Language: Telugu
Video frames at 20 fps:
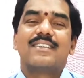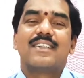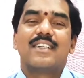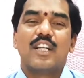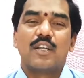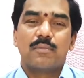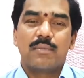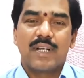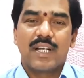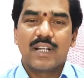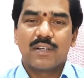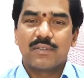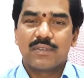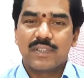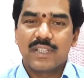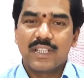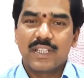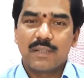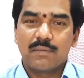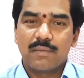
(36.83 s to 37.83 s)
చిన్నపిల్లలకు
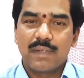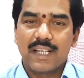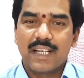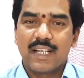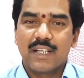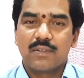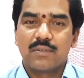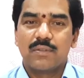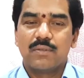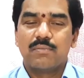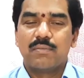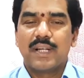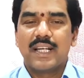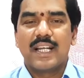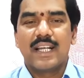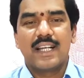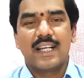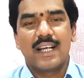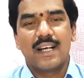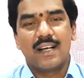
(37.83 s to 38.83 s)
చంటి పిల్లలకు
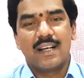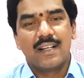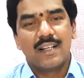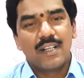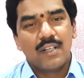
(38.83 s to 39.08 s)
ఫలానా